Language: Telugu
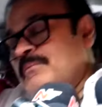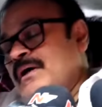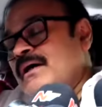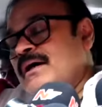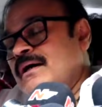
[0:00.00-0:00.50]

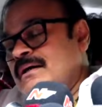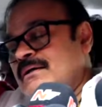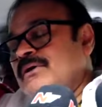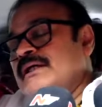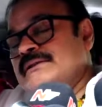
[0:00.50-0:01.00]
మా
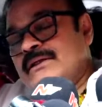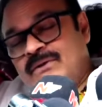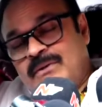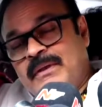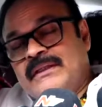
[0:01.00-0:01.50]
యాజ్
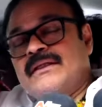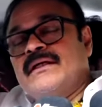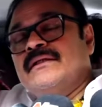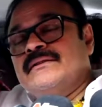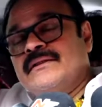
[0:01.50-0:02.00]
ఒక బ్రదర్గా
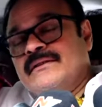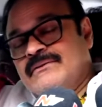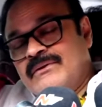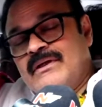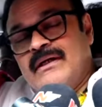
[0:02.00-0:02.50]
అయితే
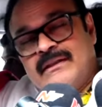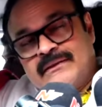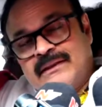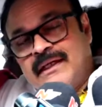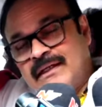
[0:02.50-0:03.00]
ఒక
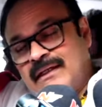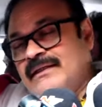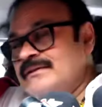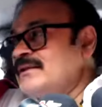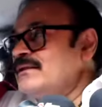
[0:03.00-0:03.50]
అతనికి అన్నగా
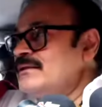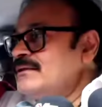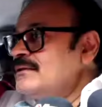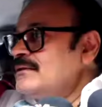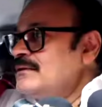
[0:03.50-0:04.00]
అయితే
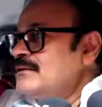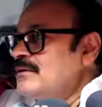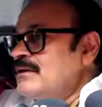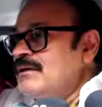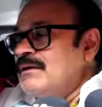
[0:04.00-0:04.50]

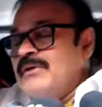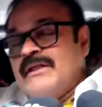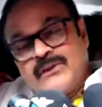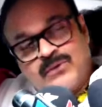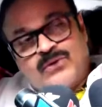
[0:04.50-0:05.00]

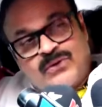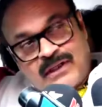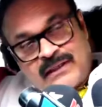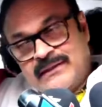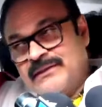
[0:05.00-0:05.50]
అదే
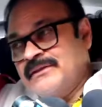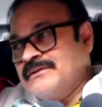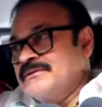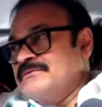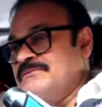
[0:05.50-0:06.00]
కోరుకుంటున్నాను దగ్గర
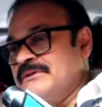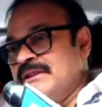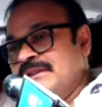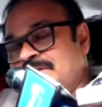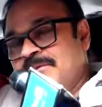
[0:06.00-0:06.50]
నుంచి
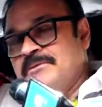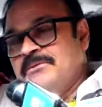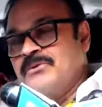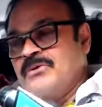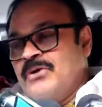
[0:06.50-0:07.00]
ఎందుకంటే
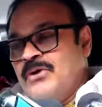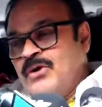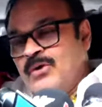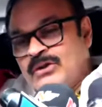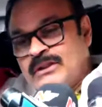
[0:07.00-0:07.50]

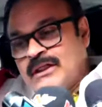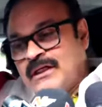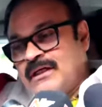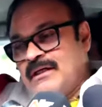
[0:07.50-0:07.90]
కొత్తగా